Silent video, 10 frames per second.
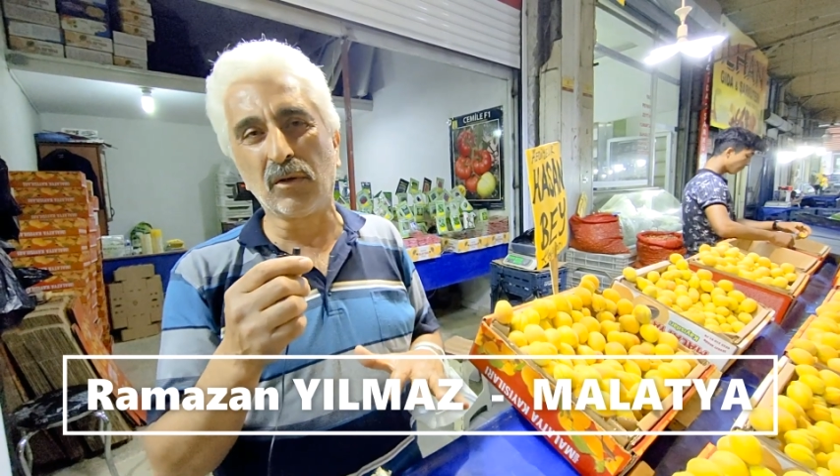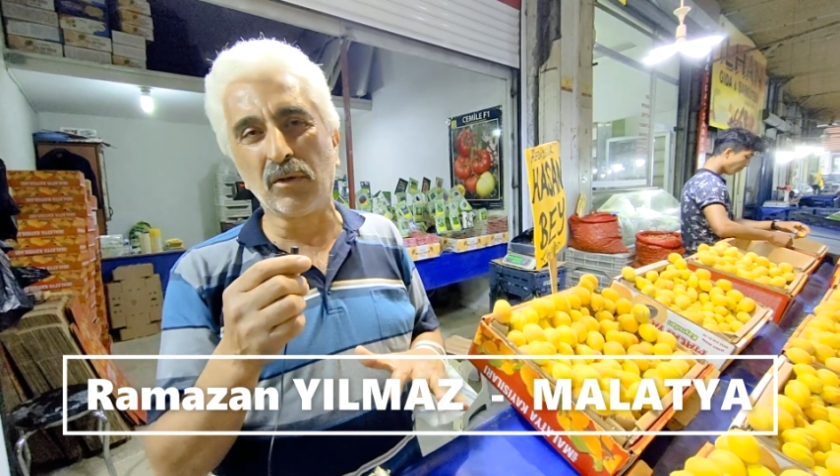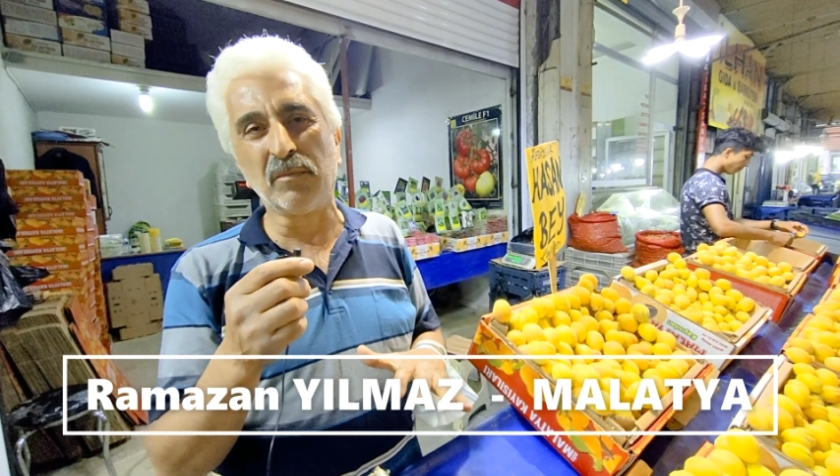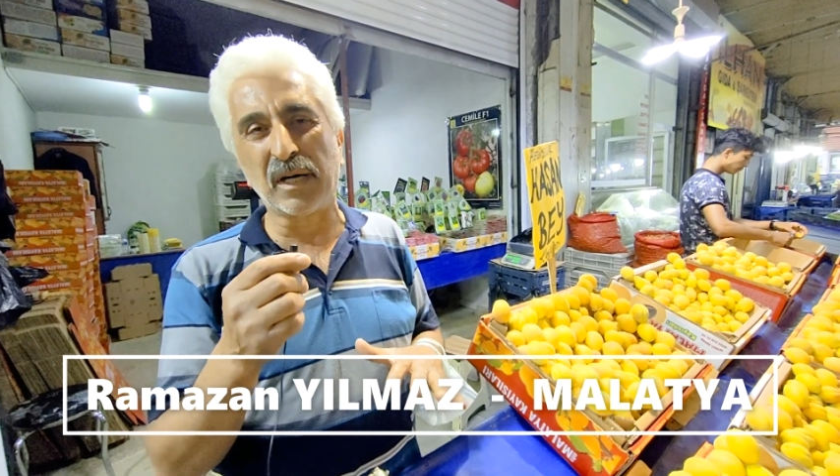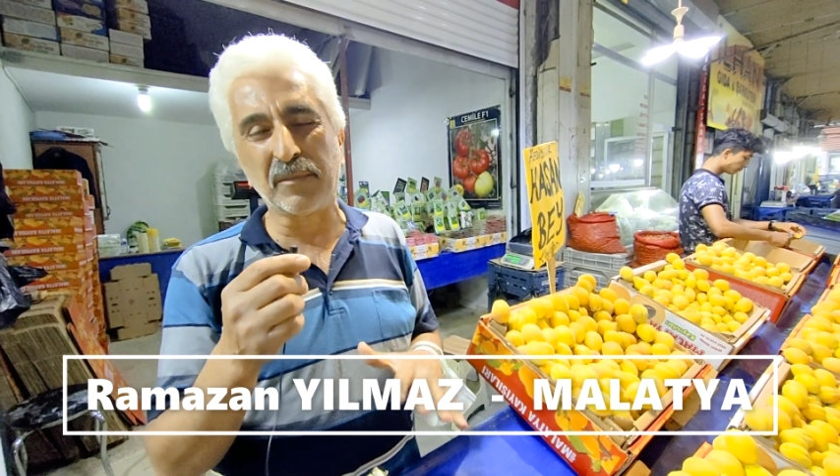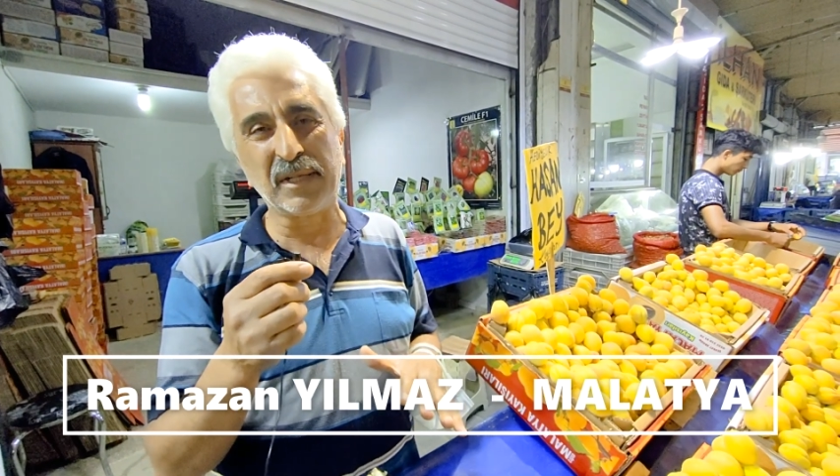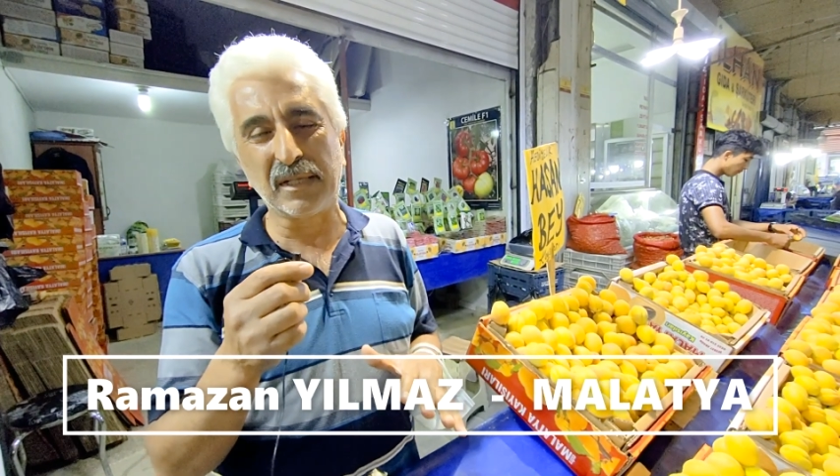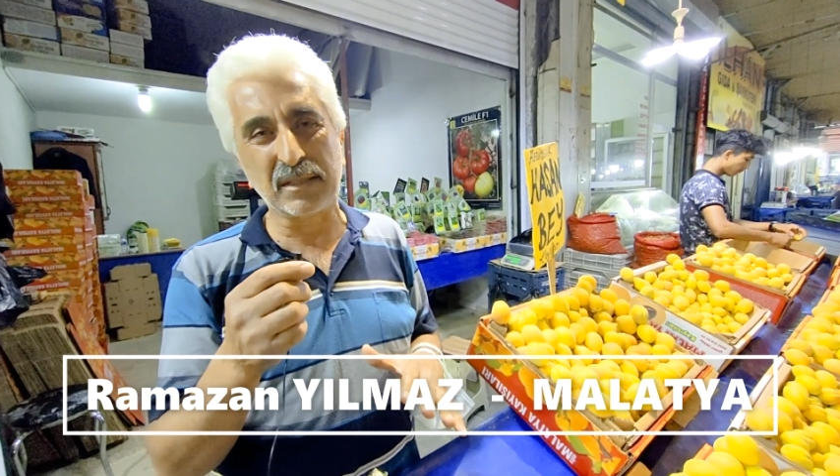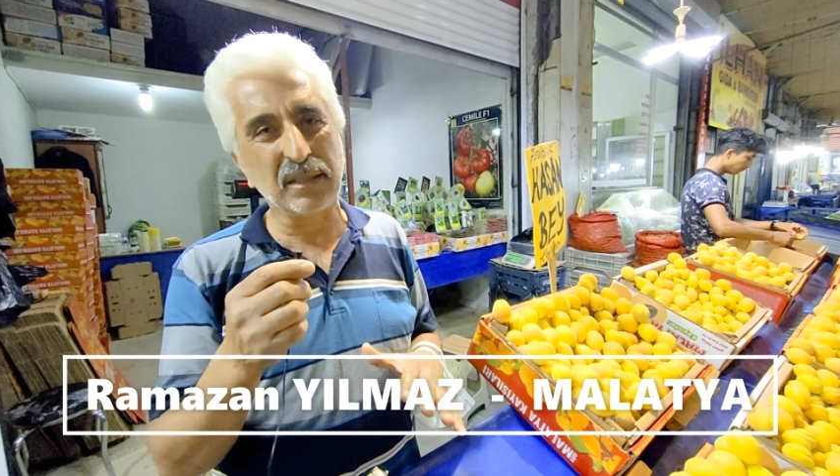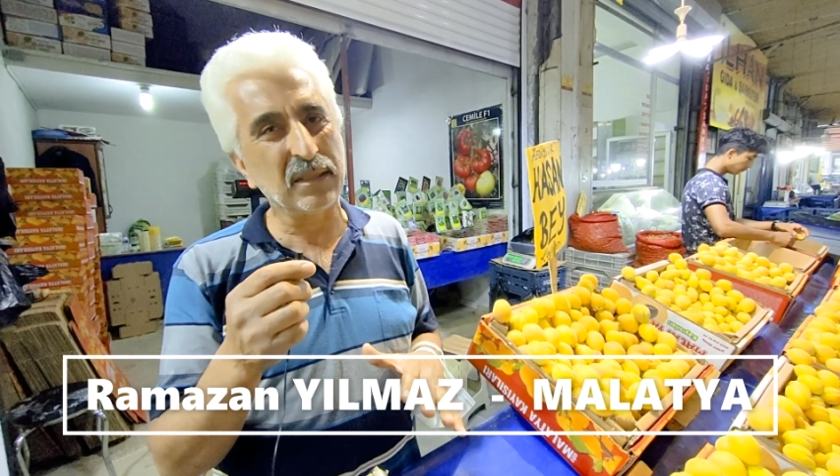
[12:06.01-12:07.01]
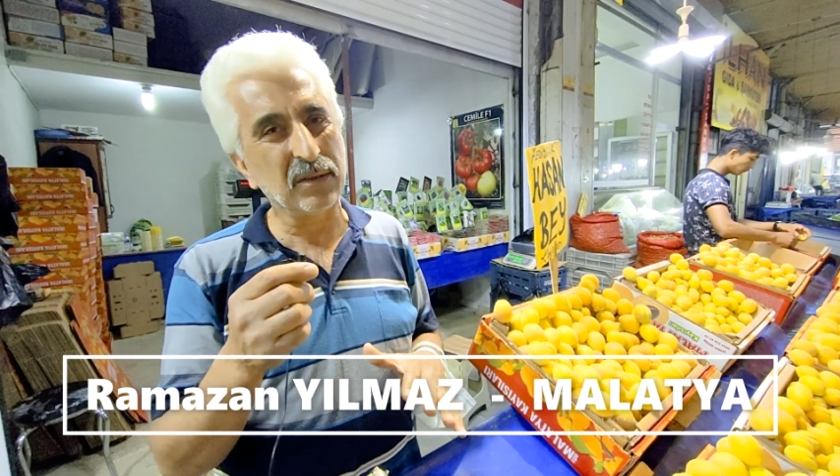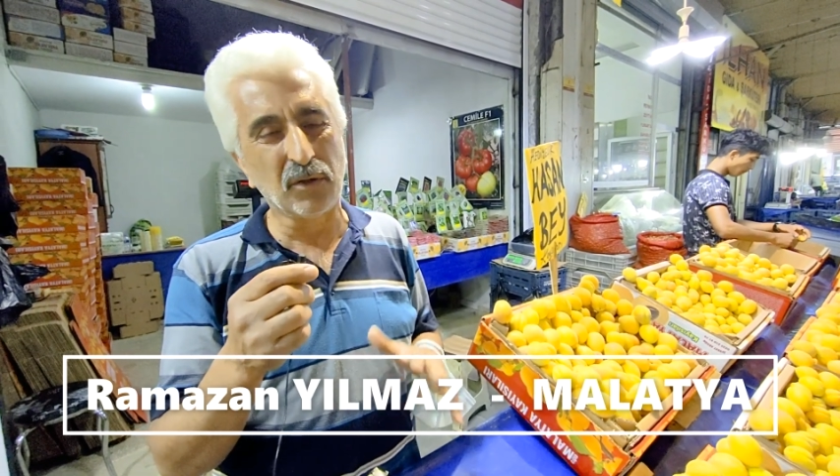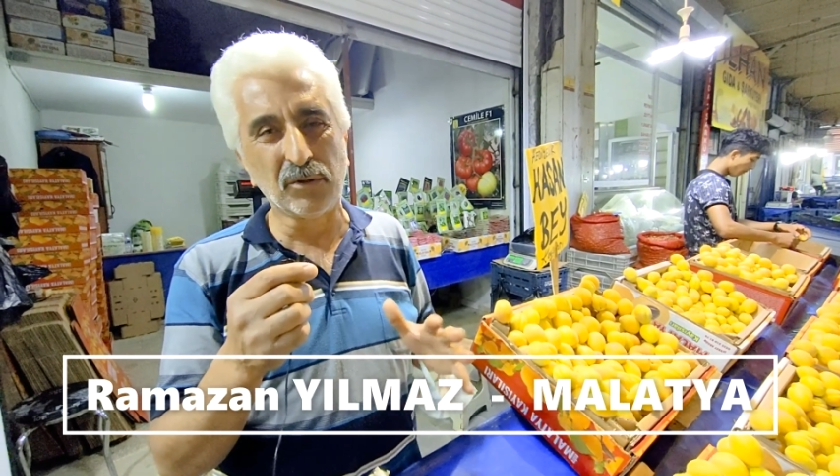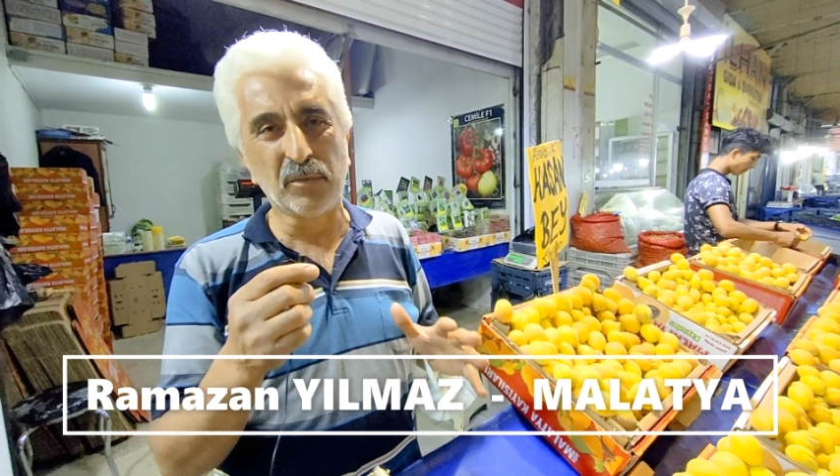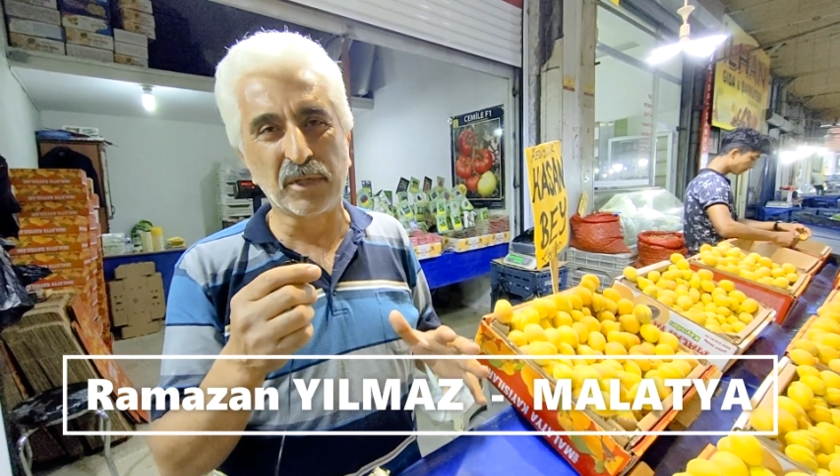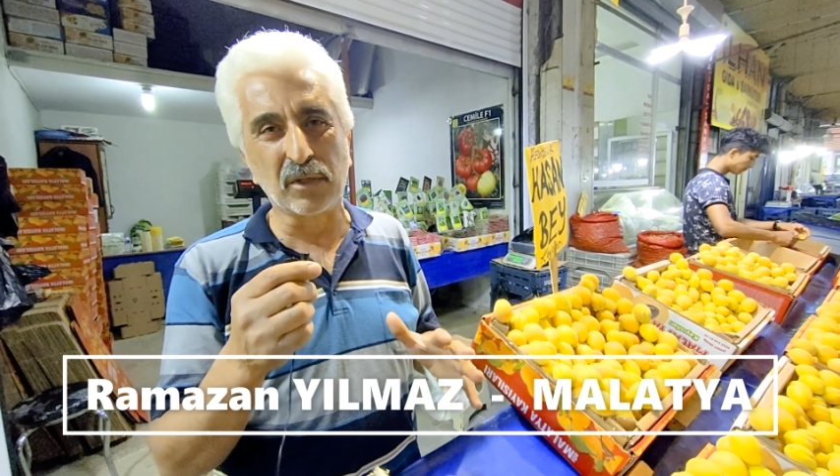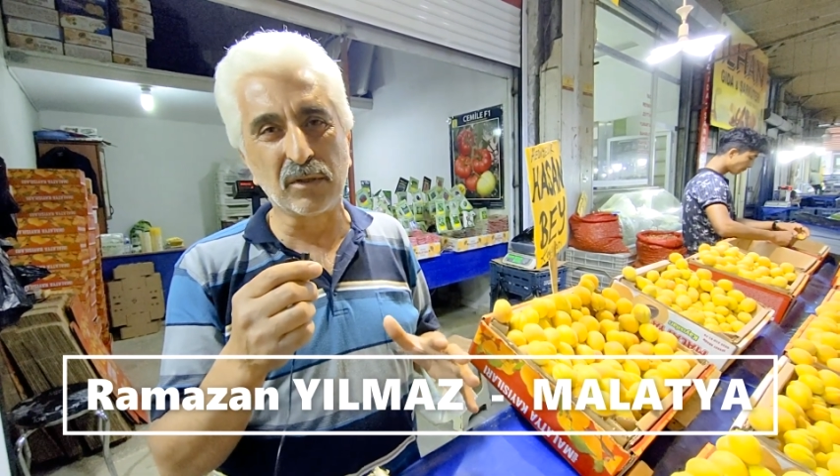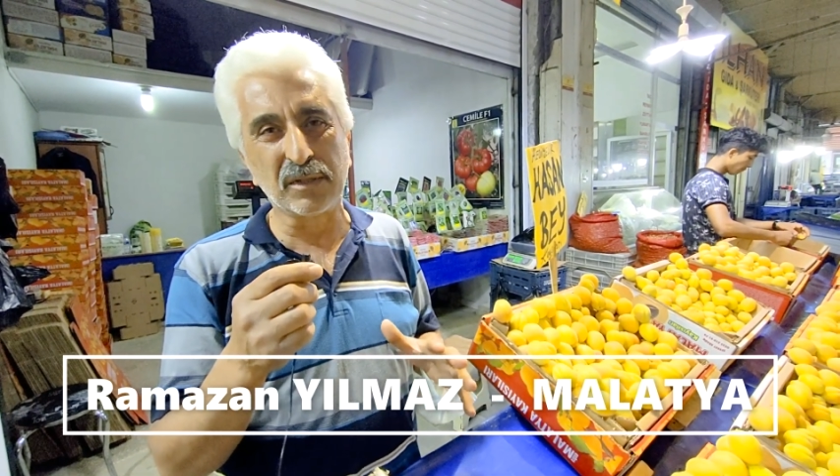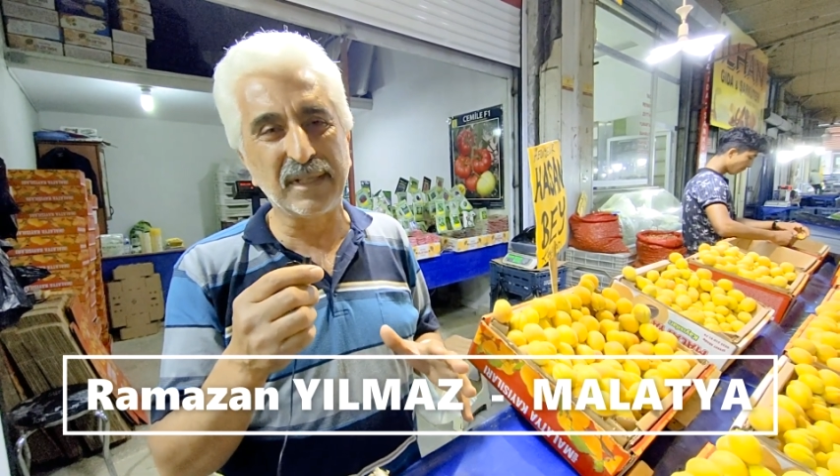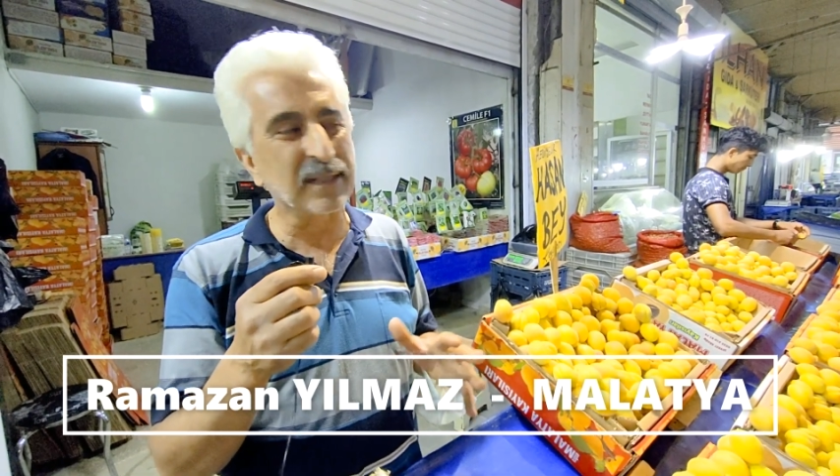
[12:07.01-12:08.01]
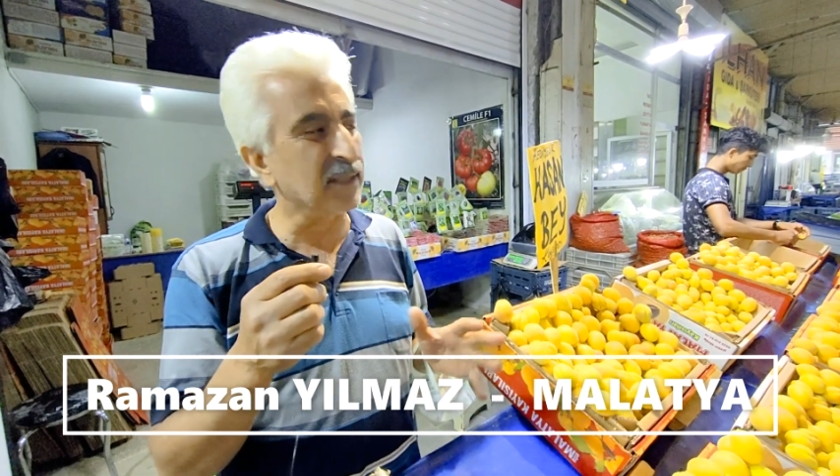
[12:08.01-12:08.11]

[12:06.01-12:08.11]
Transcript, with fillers: Halloğlu marmelatı 10 numara olur.